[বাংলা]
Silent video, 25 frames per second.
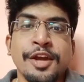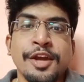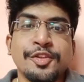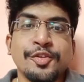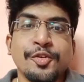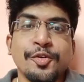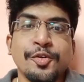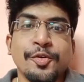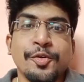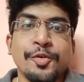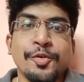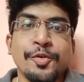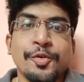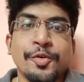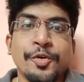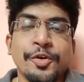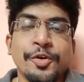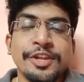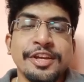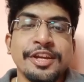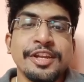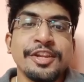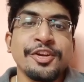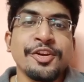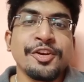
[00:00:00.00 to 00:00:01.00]
তো
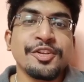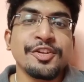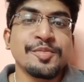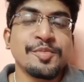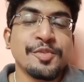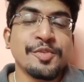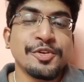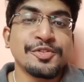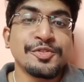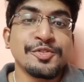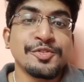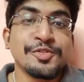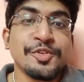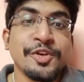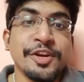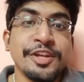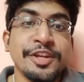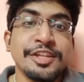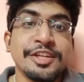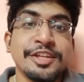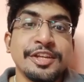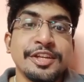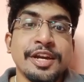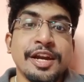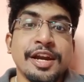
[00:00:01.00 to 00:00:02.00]
অনেকেরই হয়তো পছন্দ
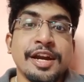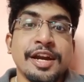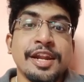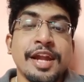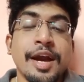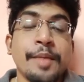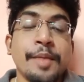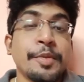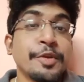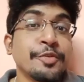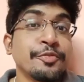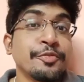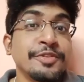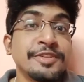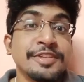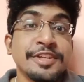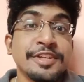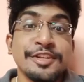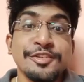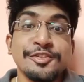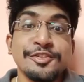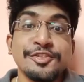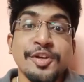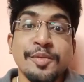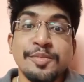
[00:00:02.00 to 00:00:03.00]
হয়নি আর আমার কুইজের
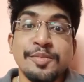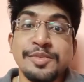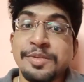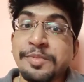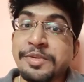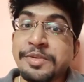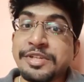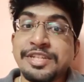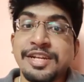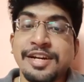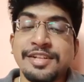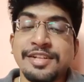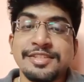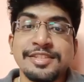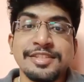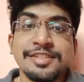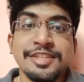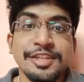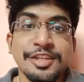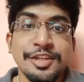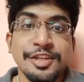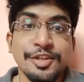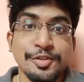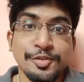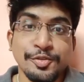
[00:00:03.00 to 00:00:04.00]
কিন্তু সবচেয়ে বেশি আনসার
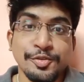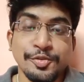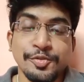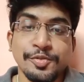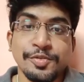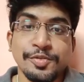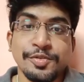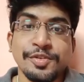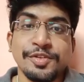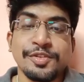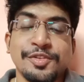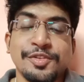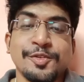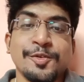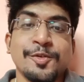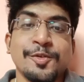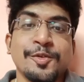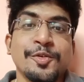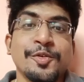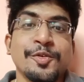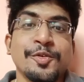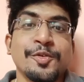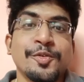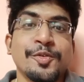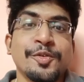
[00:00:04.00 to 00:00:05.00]
দেয় কিংশুক তো
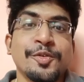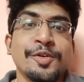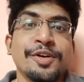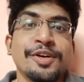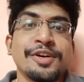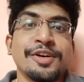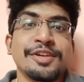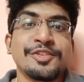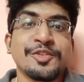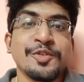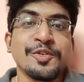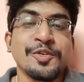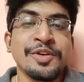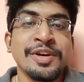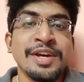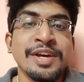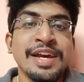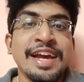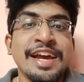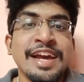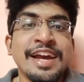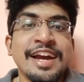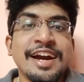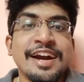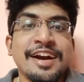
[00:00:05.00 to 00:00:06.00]
তো
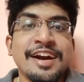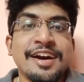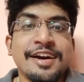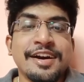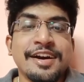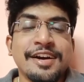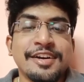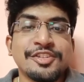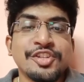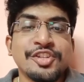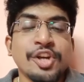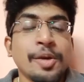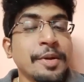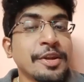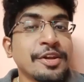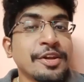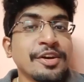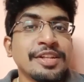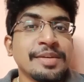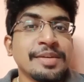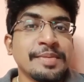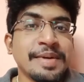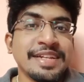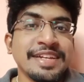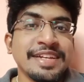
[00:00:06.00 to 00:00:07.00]
সবার
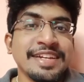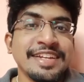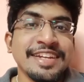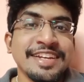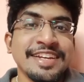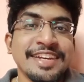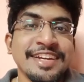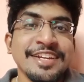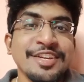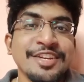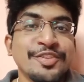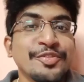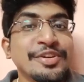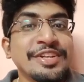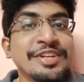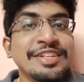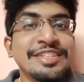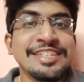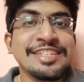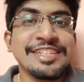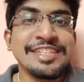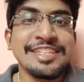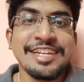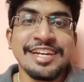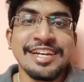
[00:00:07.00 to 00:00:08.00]
কথা মাথায় রেখেই
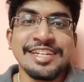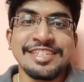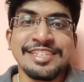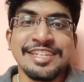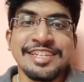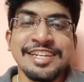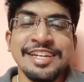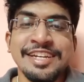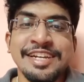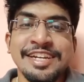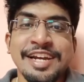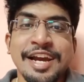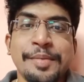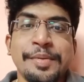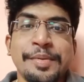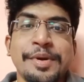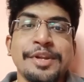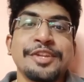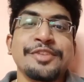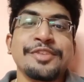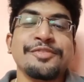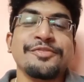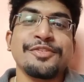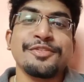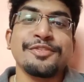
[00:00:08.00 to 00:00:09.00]
কুইজই দিই আজকে আবার
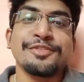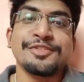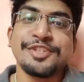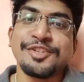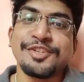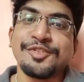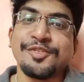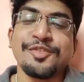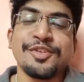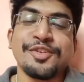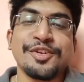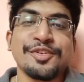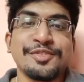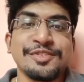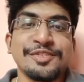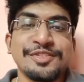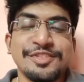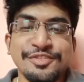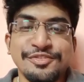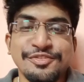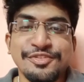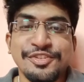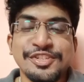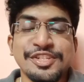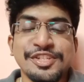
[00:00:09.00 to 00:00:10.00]
ইন ফিউচার কোনো না কোনো
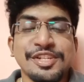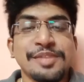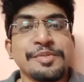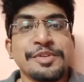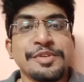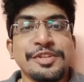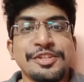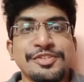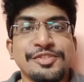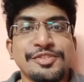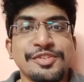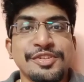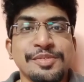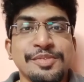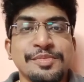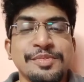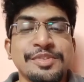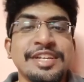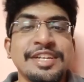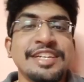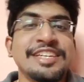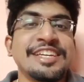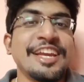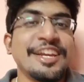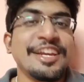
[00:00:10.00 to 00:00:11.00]
সিচুয়েশন আবার নিশ্চয়ই দেবো
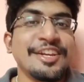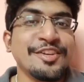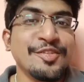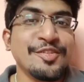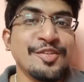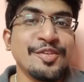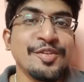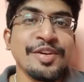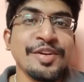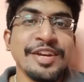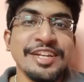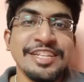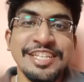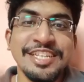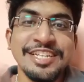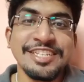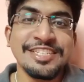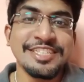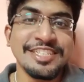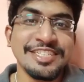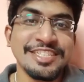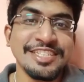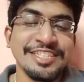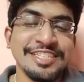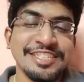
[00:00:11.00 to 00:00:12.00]
তাই এইগুলো এই তিন
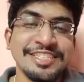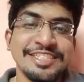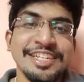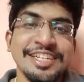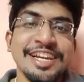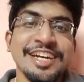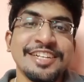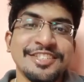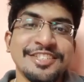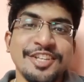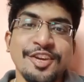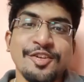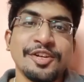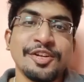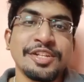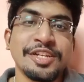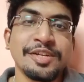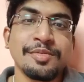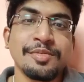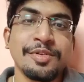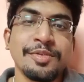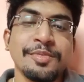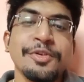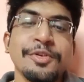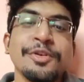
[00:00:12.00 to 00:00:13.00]
তিনটে জিনিস নিয়ে আজকে কথা
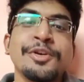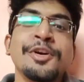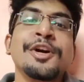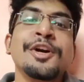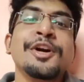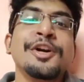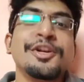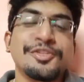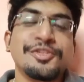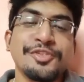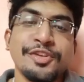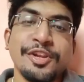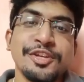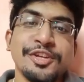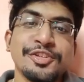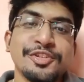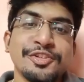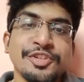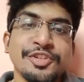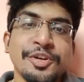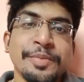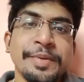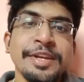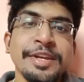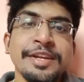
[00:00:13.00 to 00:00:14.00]
বলবো চলে এসো
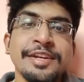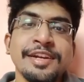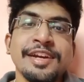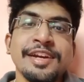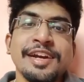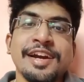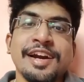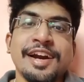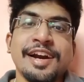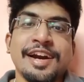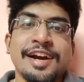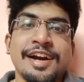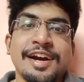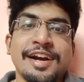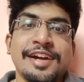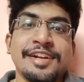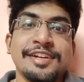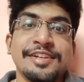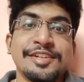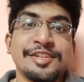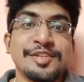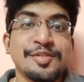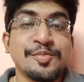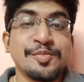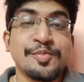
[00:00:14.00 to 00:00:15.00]
সবাই আর
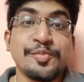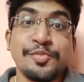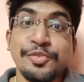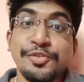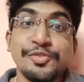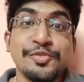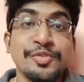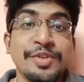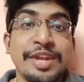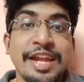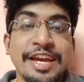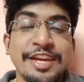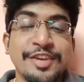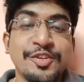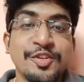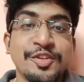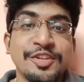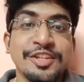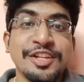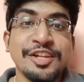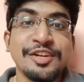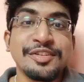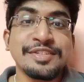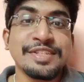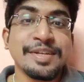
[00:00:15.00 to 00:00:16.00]
প্রচুর লাইক করতে
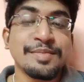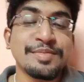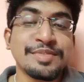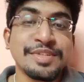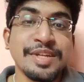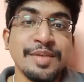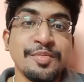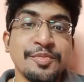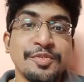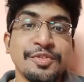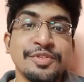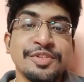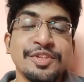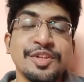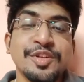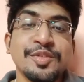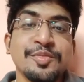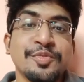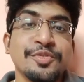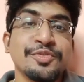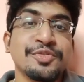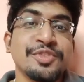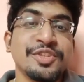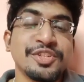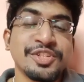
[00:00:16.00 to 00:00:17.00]
থাকো সাবস্ক্রাইব করতে থাকো
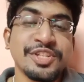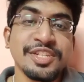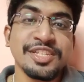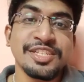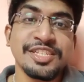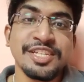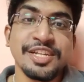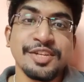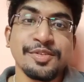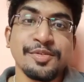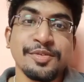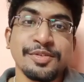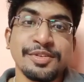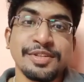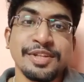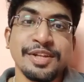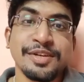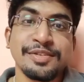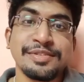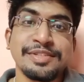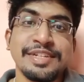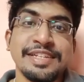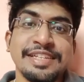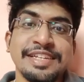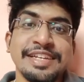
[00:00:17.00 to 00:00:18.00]
বন্ধুদের সাথে শেয়ার করতে
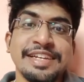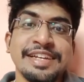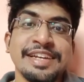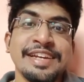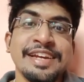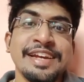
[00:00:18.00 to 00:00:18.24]
থাকো যাতে